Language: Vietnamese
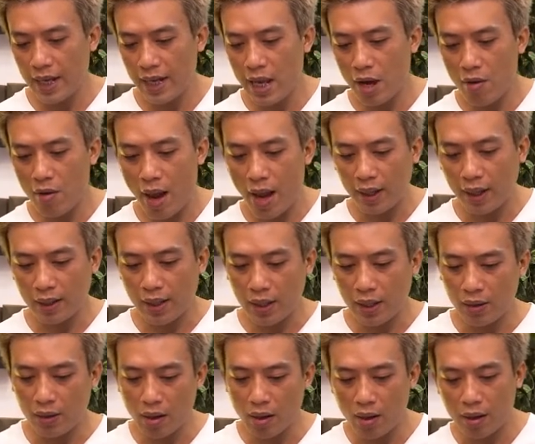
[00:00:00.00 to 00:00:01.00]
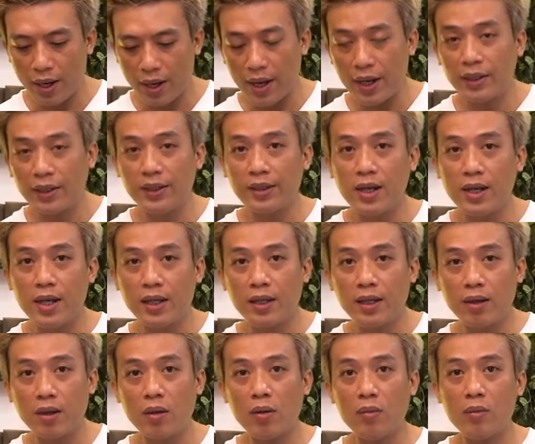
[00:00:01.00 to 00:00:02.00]
giai đoạn dành cho đĩa CD
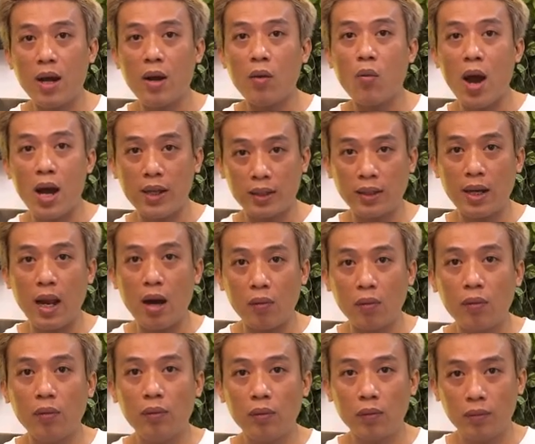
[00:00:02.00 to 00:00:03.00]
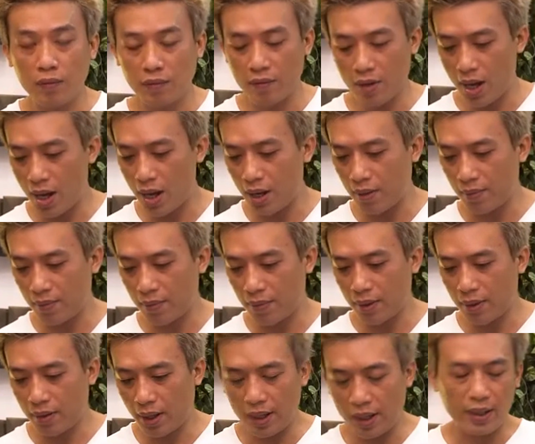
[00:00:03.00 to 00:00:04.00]
thì nó cũng đã qua từ lâu, và
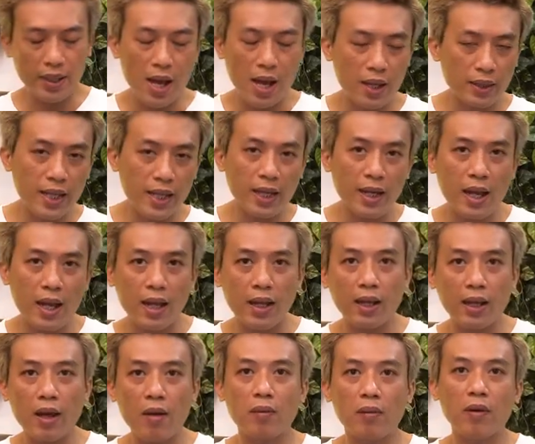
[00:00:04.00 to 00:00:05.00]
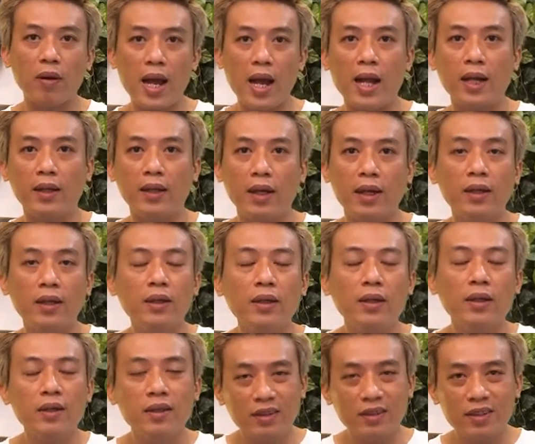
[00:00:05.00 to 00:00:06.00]
hiện giờ chắc là không còn ai
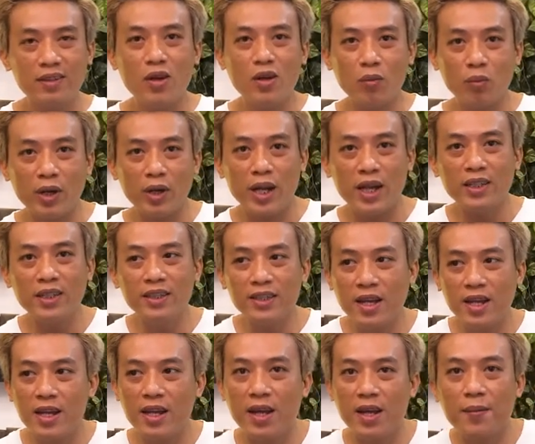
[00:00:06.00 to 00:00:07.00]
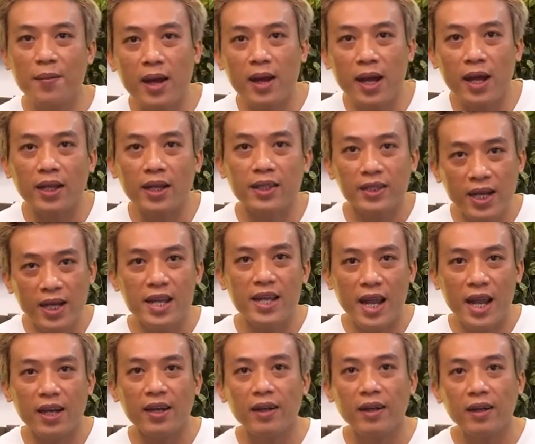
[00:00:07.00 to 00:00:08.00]
sử dụng đĩa CD để mà chơi
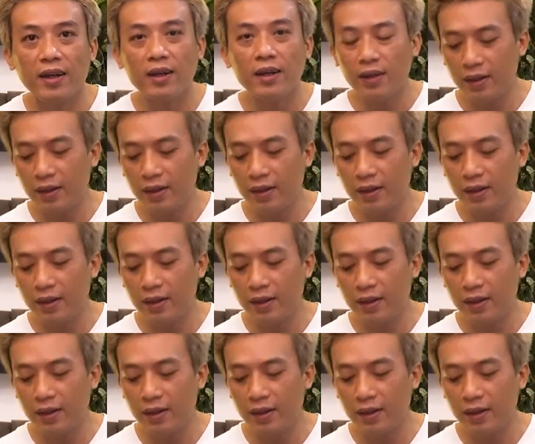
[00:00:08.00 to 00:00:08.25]
nhạc nữa.